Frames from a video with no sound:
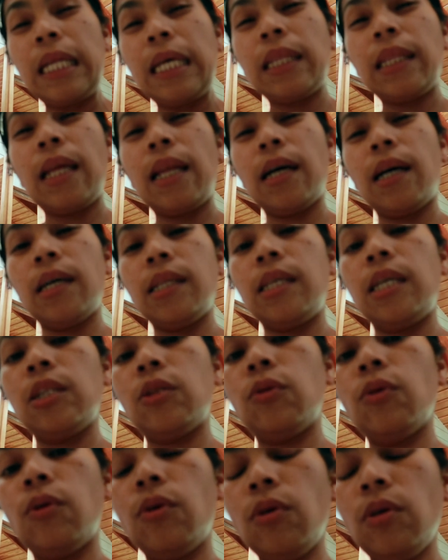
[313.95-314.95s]
init talaga
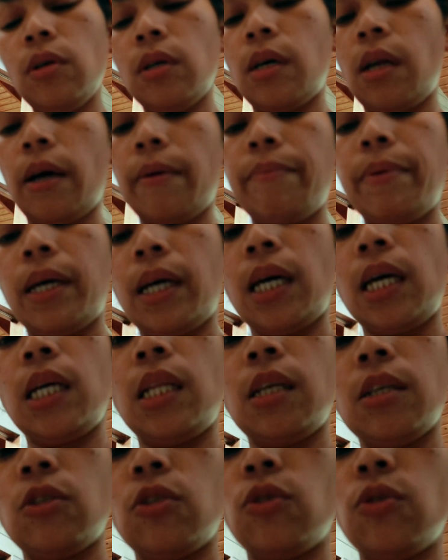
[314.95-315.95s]
dito. Grabe ka
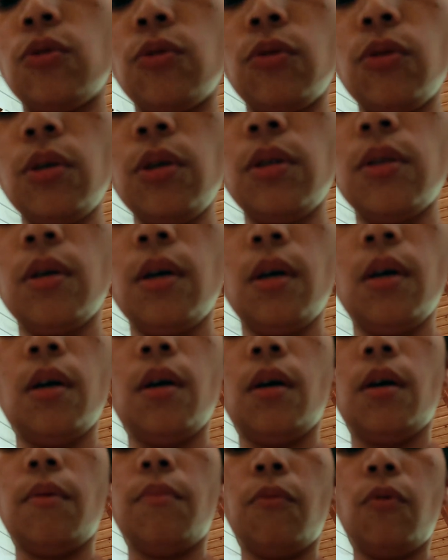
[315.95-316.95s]
init, Jude.
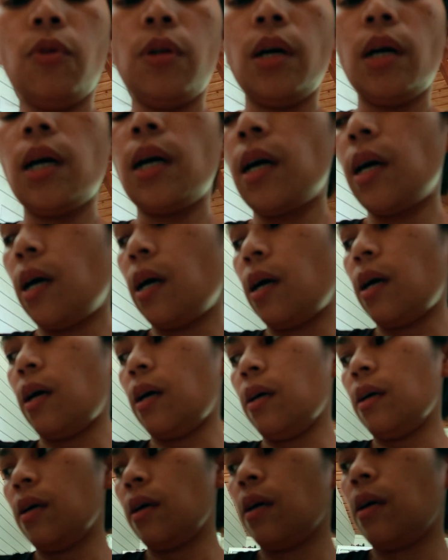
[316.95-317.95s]
Muna ang
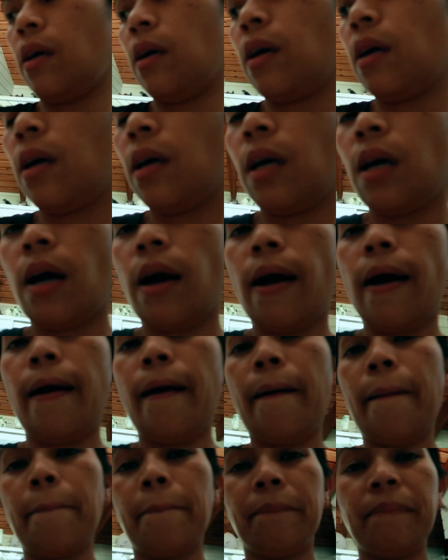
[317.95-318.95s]
uh,
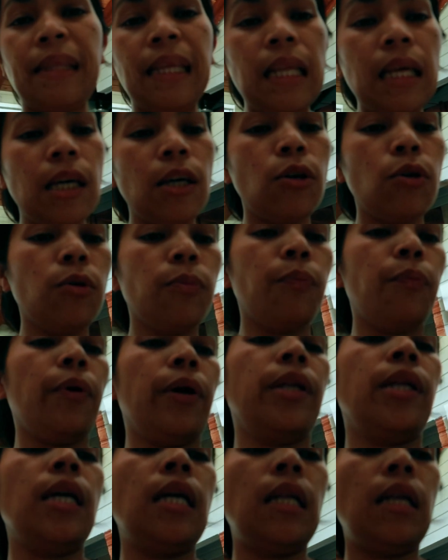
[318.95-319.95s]
um, dili good
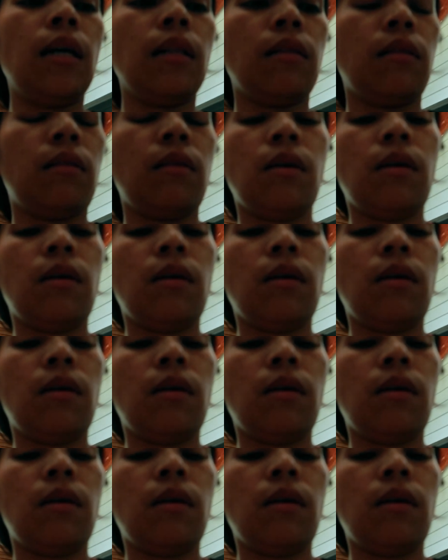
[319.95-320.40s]
pwede not